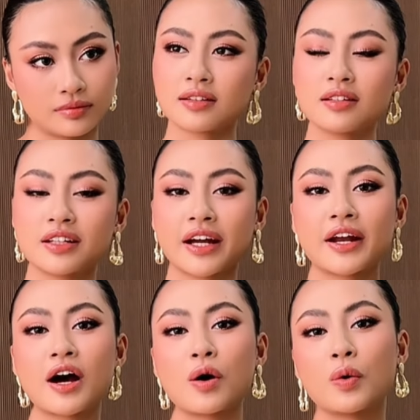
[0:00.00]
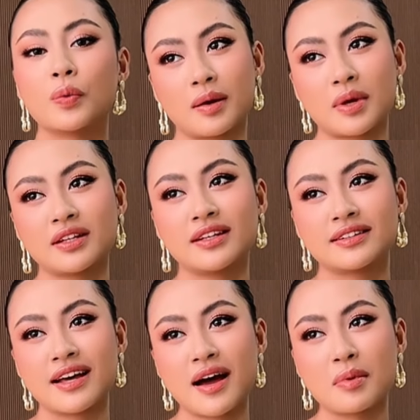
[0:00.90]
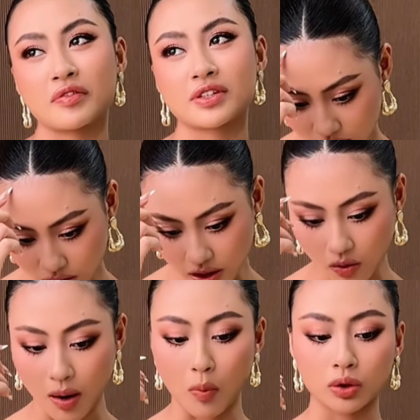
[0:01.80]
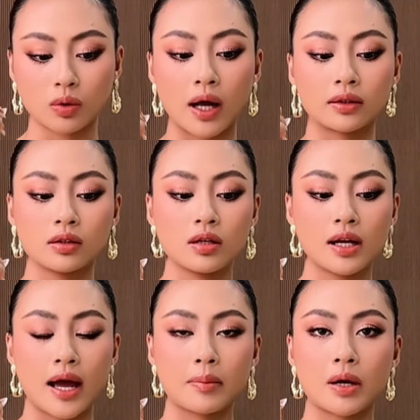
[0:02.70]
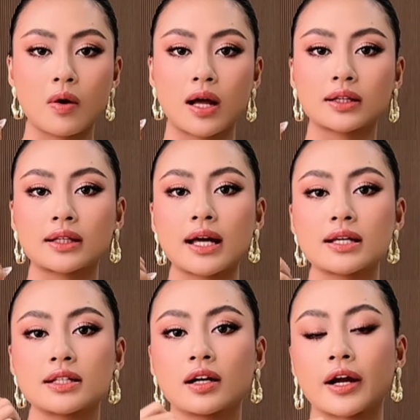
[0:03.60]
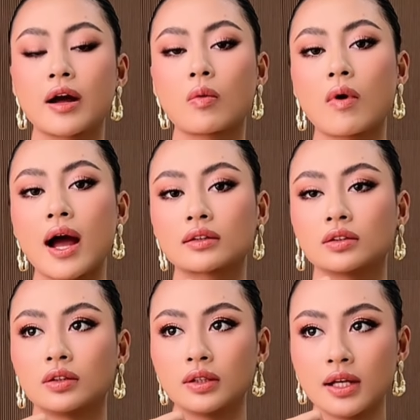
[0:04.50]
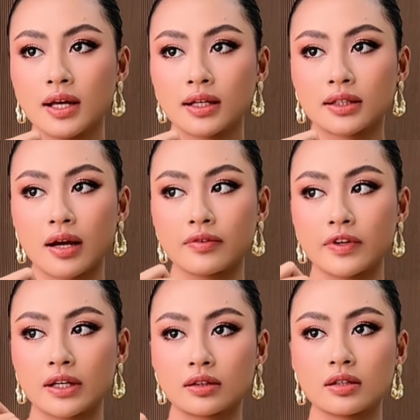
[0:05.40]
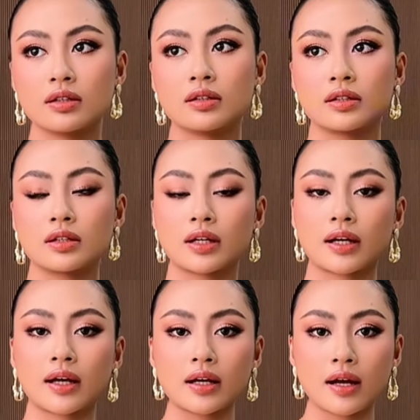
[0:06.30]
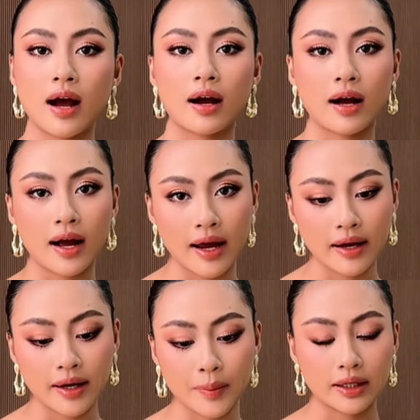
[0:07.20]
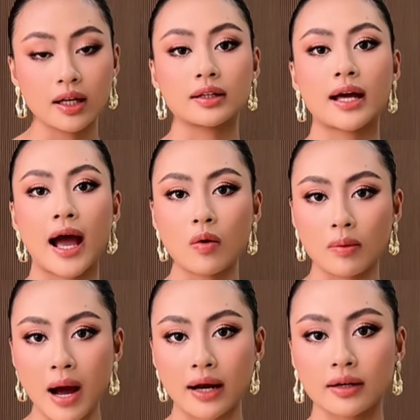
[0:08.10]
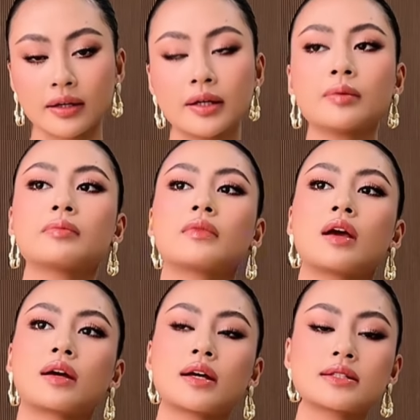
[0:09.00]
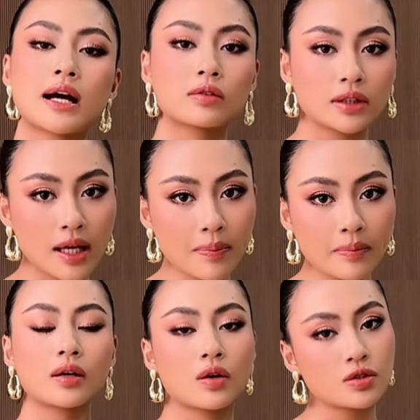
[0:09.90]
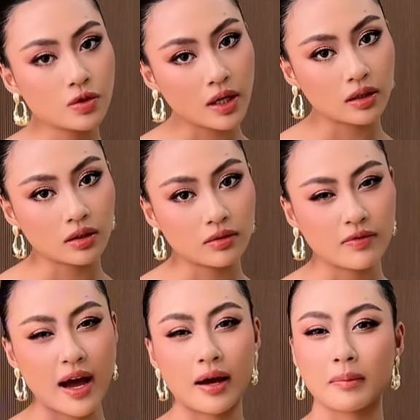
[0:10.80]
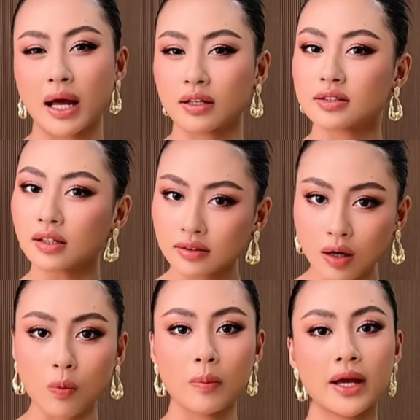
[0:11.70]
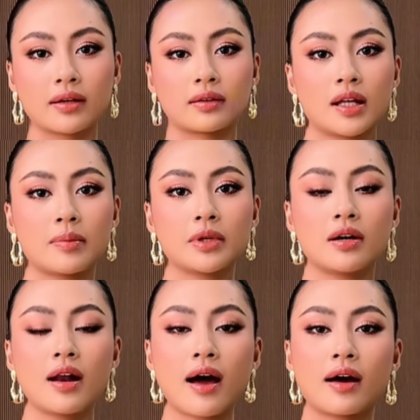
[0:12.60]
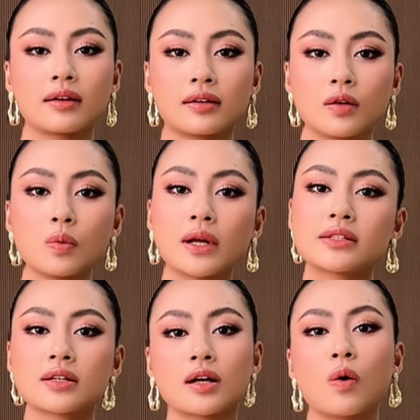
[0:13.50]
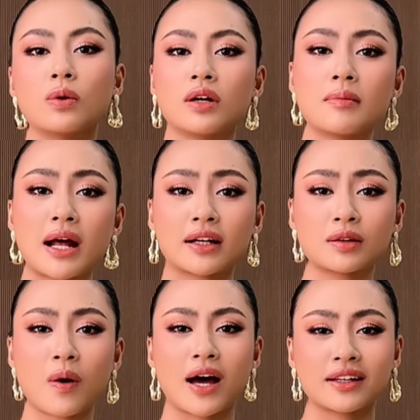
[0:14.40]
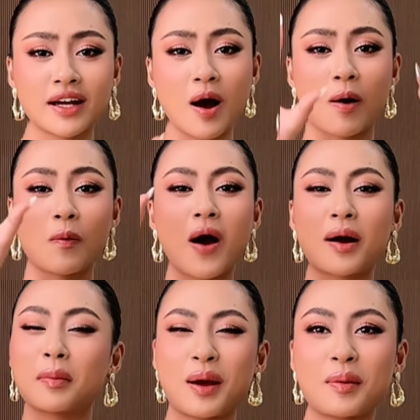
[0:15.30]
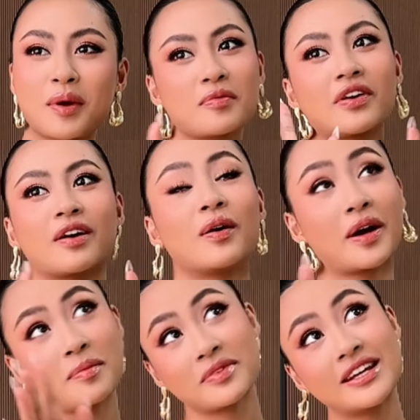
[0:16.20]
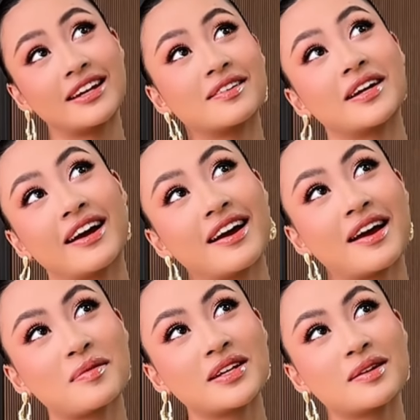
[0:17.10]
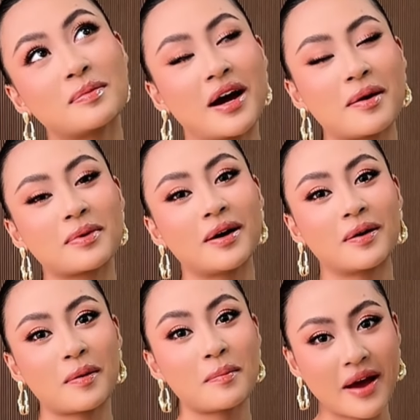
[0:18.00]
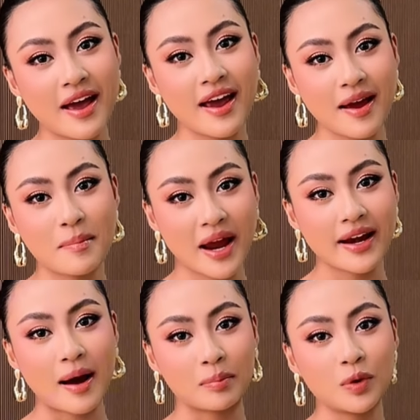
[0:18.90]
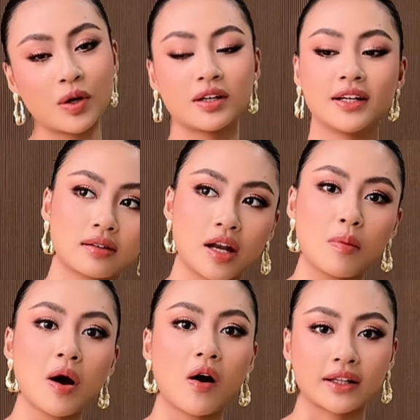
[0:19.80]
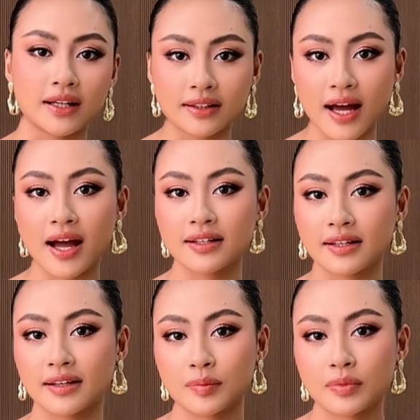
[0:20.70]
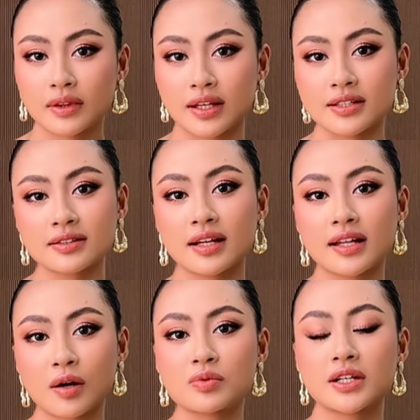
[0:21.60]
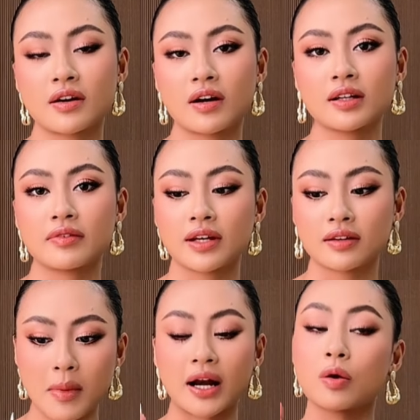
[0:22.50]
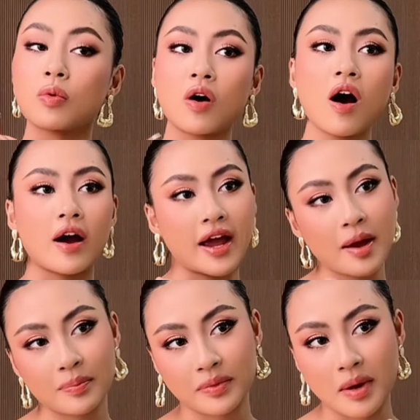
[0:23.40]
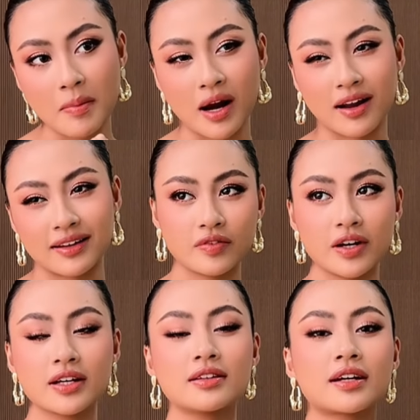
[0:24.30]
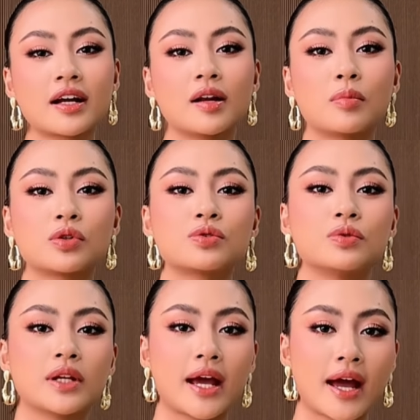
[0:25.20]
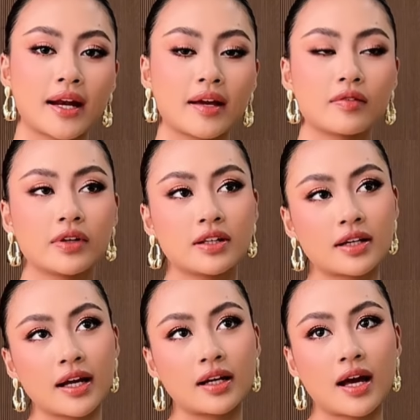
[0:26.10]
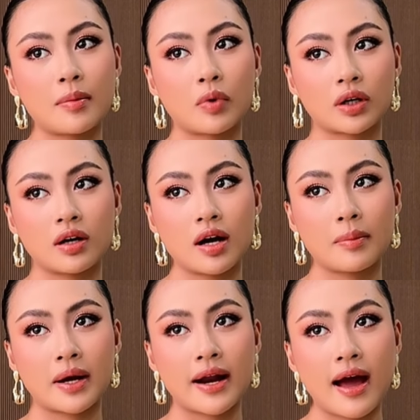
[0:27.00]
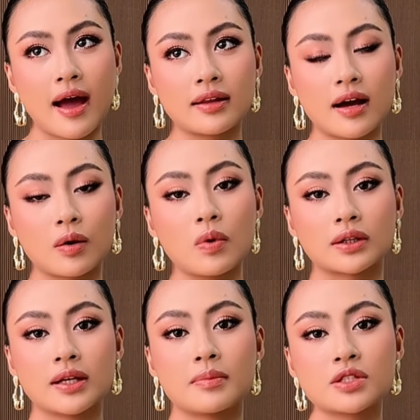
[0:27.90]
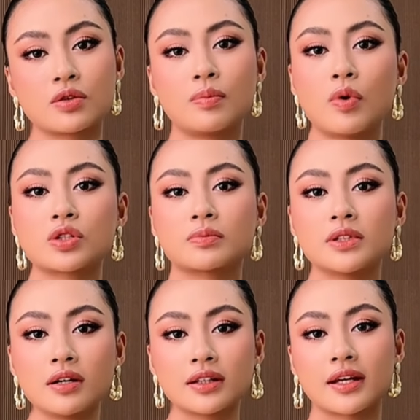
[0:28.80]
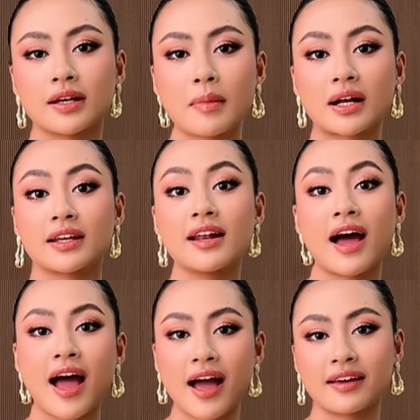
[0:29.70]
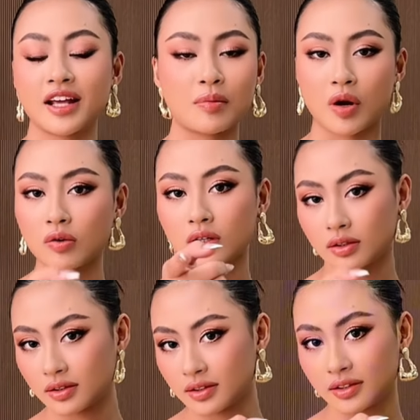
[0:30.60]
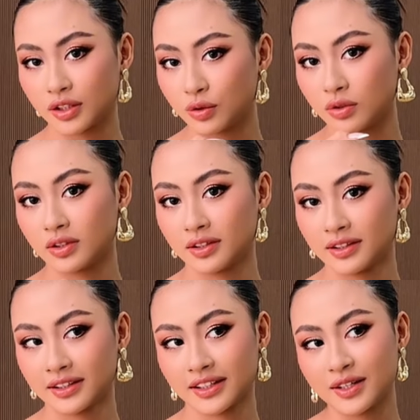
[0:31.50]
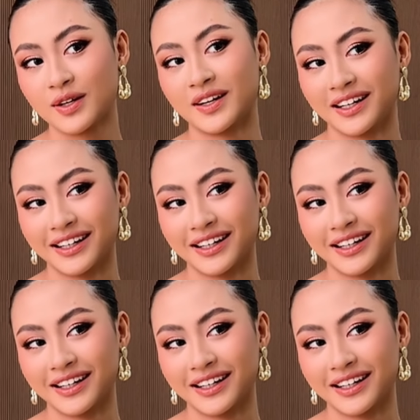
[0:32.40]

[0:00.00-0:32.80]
vậy từ những ngày đầu em đã nhìn ra bởi vì sau chỉ khoảng một tuần thôi là em đã đoán Tata sẽ là người đăng quang rồi tại vì từ những cái cách hàng ngày này cái thần thái của bạn ấy cách giao tiếp cách nói chuyện và bạn ấy rất thông minh thêm nữa là lúc lên sân khấu nữa bạn ấy tỏa ra cái hào quang mà em em phải ngồi em nhìn rồi nè em nhìn mà em kiểu em mê mê đắm luôn nếu mà hỏi Tata thì thì chắc Tata cũng sẽ nói tại vì bạn ấy cũng có hỏi em bạn bảo là với tư cách là một chủ nhà này với tư cách là một người mà đã thắng cuộc thi Miss Cosmo trong nước thì bạn nghĩ là ai thì em nói luôn you you